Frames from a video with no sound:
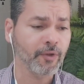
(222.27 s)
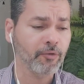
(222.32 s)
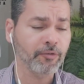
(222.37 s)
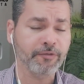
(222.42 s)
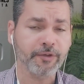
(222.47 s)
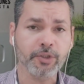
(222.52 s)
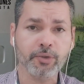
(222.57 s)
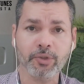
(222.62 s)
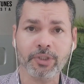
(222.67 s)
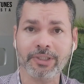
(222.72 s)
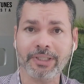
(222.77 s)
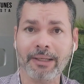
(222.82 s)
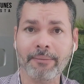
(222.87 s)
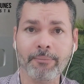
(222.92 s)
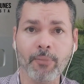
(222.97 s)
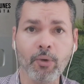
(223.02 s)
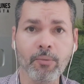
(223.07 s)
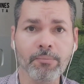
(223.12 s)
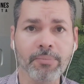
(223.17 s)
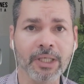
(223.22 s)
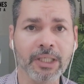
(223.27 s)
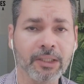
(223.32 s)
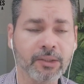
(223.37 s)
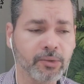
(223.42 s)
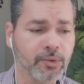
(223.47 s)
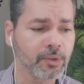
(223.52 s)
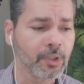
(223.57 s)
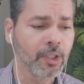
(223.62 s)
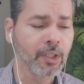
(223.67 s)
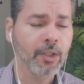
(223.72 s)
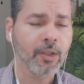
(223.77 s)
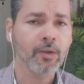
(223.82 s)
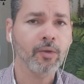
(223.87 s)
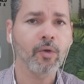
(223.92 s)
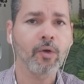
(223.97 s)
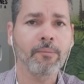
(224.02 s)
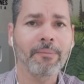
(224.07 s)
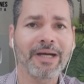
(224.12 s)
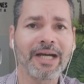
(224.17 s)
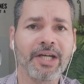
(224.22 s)
É um vídeo que está bombando
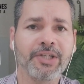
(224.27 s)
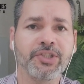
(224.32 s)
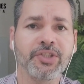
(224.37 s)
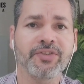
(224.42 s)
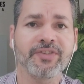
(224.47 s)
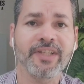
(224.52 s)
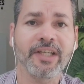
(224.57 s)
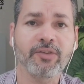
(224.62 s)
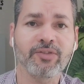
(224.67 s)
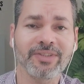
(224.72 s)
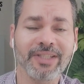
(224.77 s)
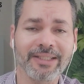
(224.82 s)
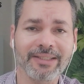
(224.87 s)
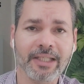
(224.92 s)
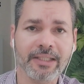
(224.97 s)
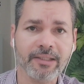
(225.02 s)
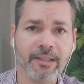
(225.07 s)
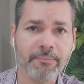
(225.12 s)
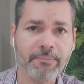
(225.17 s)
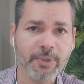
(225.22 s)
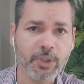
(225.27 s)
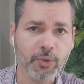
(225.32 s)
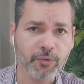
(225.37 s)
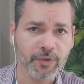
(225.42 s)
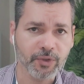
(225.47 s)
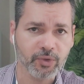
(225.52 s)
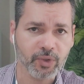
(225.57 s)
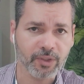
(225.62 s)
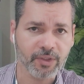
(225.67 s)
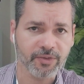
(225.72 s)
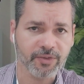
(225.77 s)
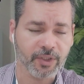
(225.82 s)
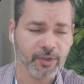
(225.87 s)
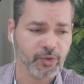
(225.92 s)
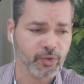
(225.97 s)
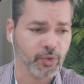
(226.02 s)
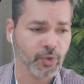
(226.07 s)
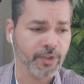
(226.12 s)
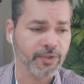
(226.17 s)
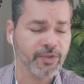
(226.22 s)
com mais de 170 mil
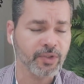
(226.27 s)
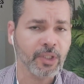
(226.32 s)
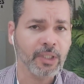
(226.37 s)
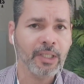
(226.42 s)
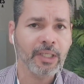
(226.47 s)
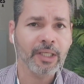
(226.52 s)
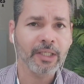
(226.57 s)
visualizações.